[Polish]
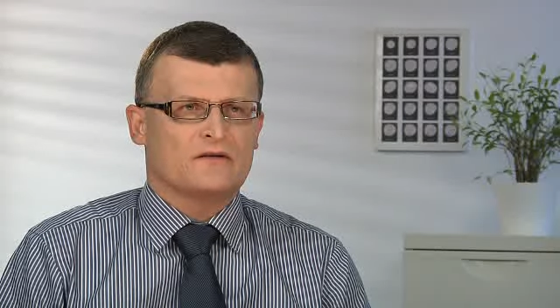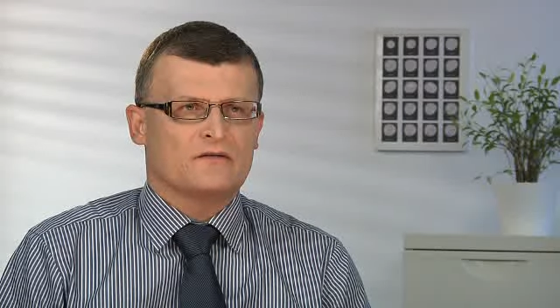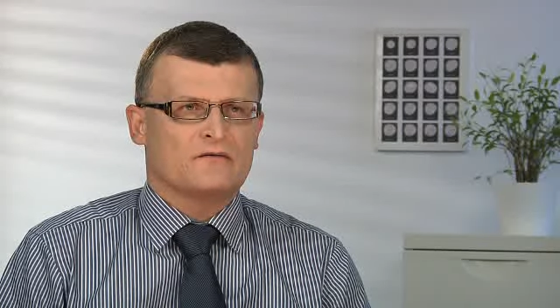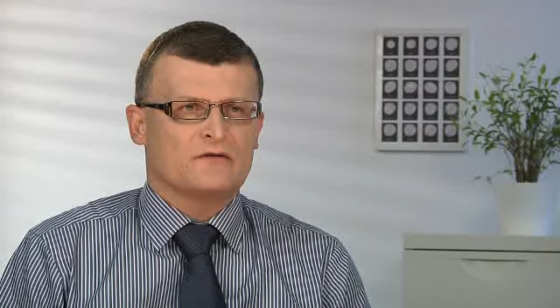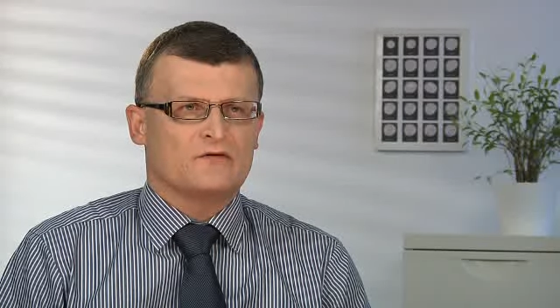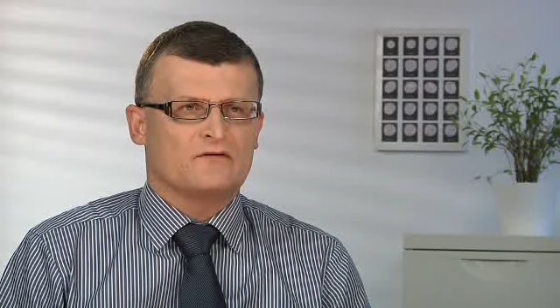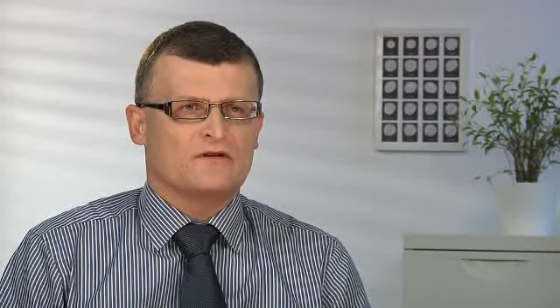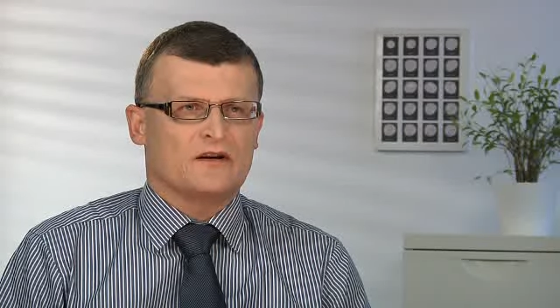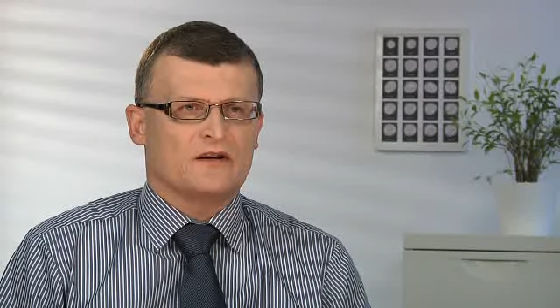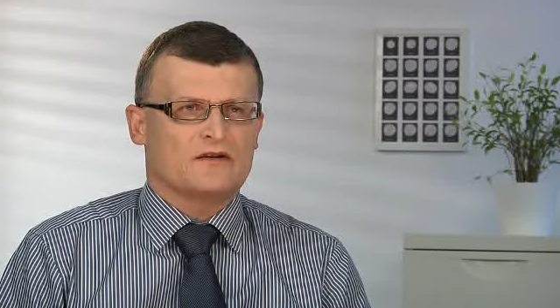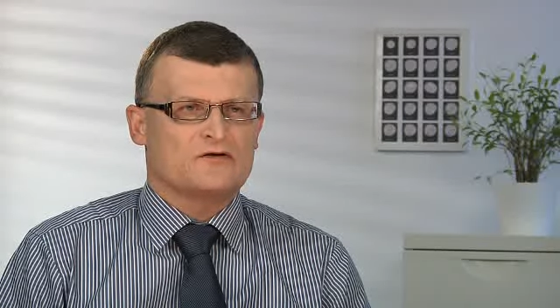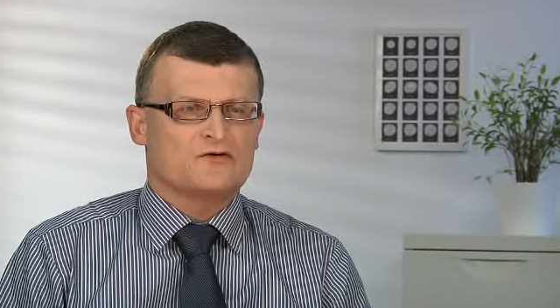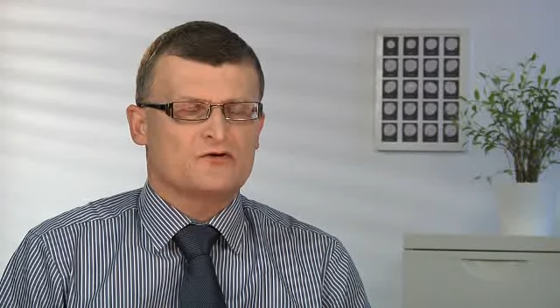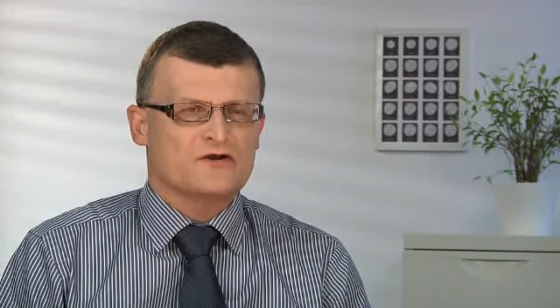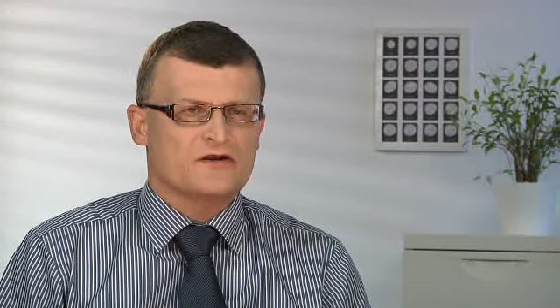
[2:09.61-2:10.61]
wyrównania
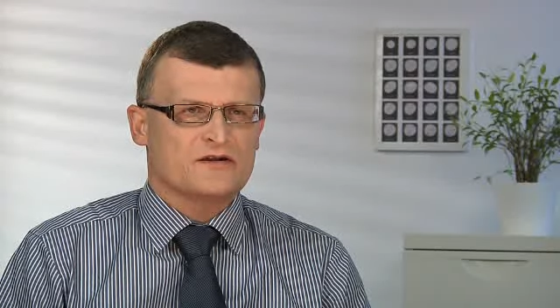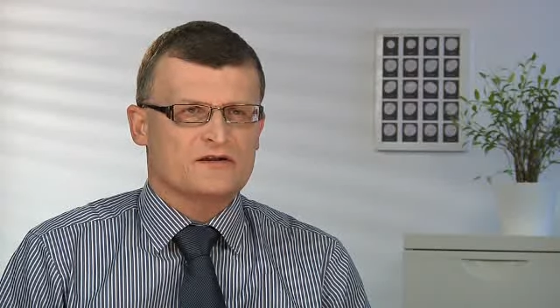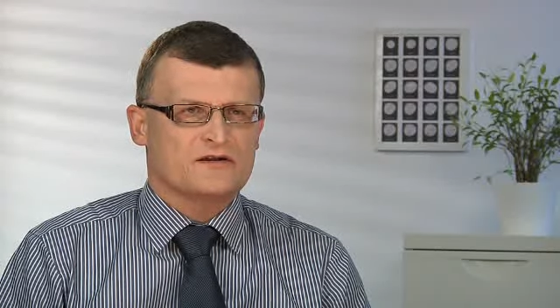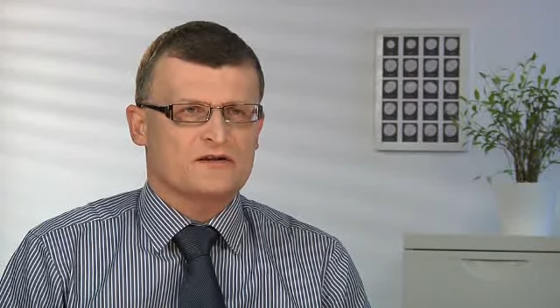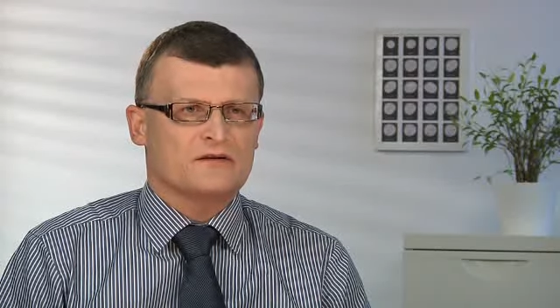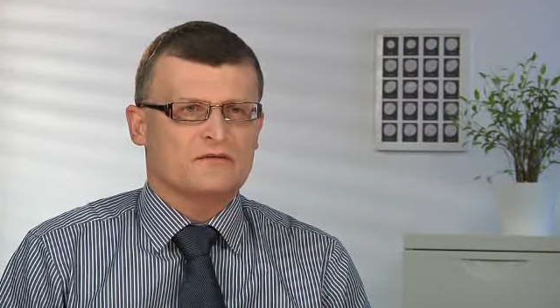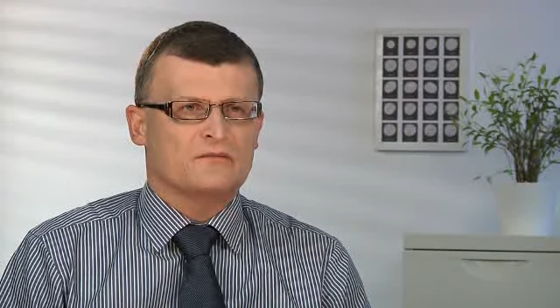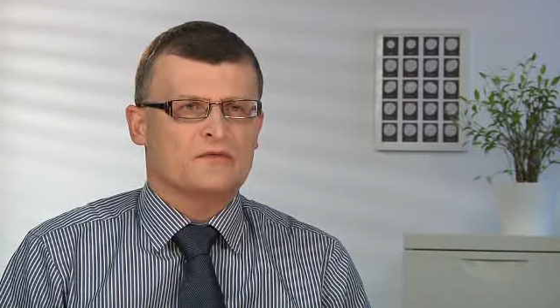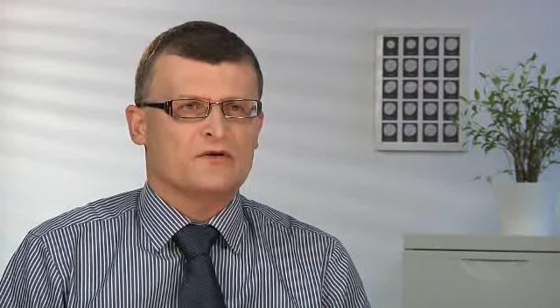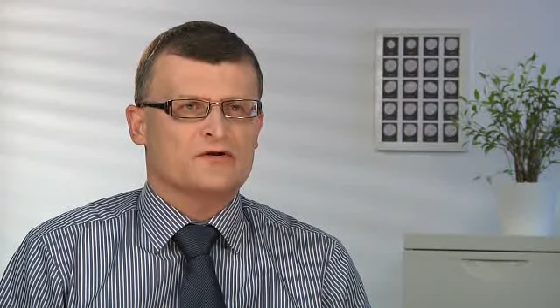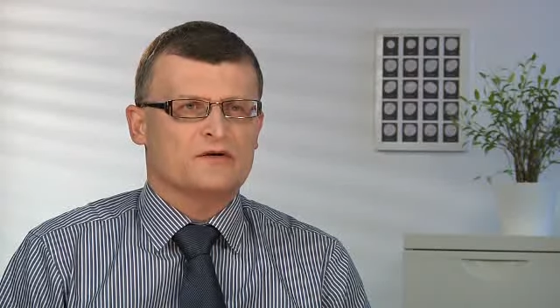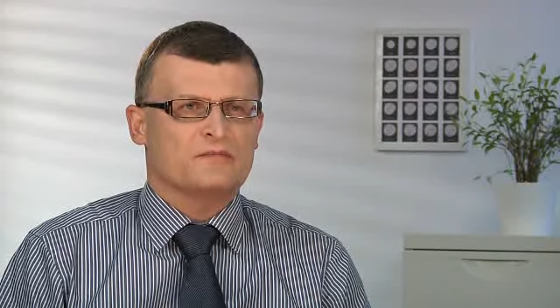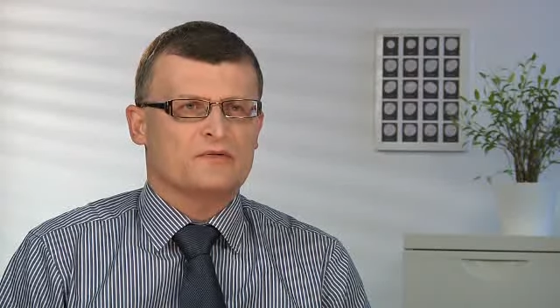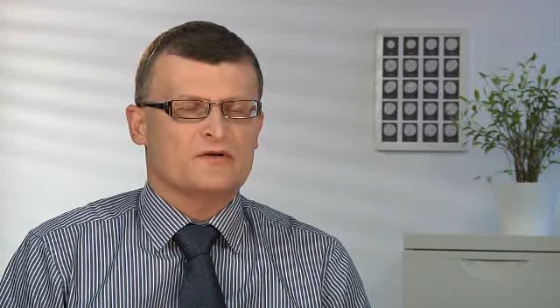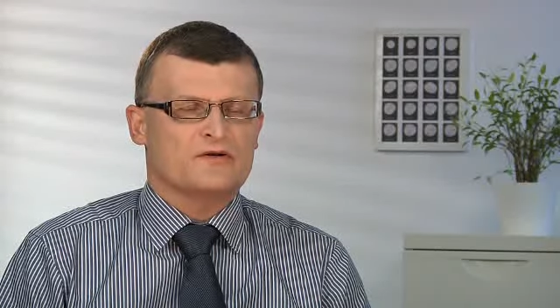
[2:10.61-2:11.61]
cukrzycy,
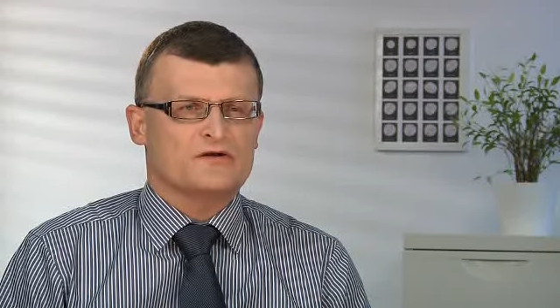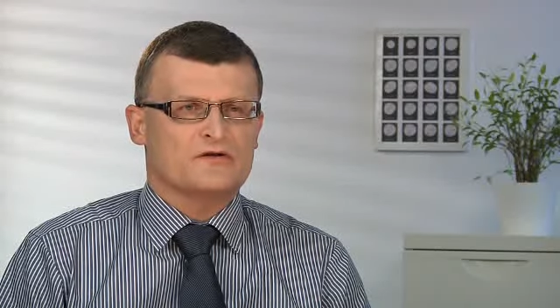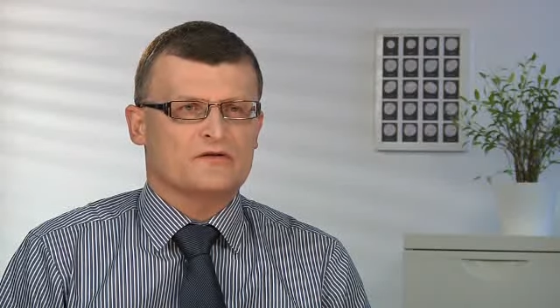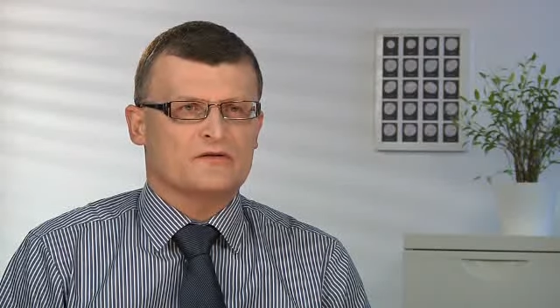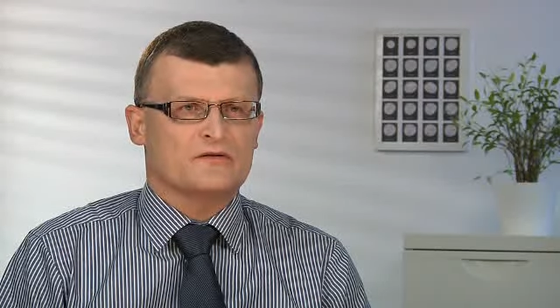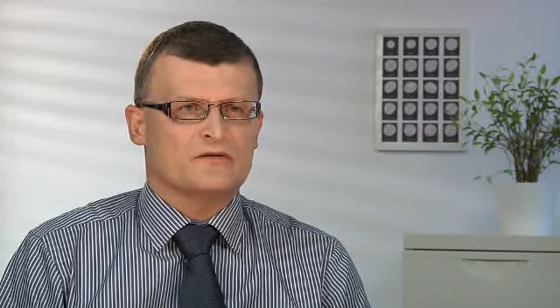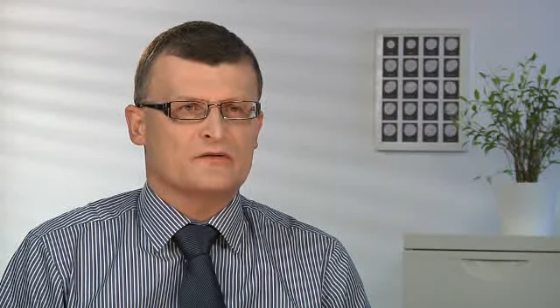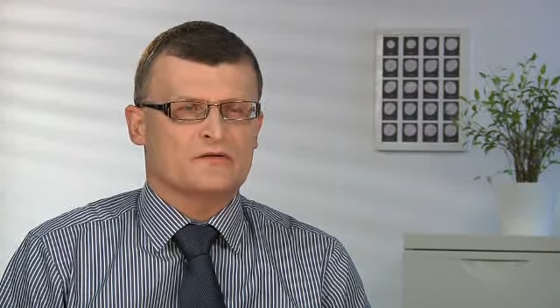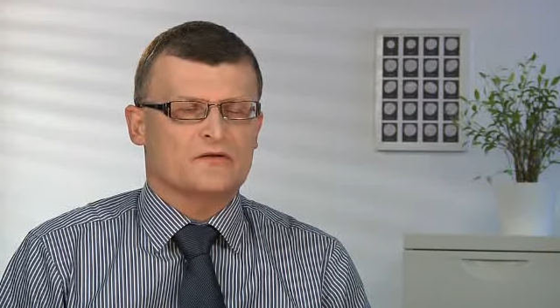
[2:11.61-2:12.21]
może dojść do,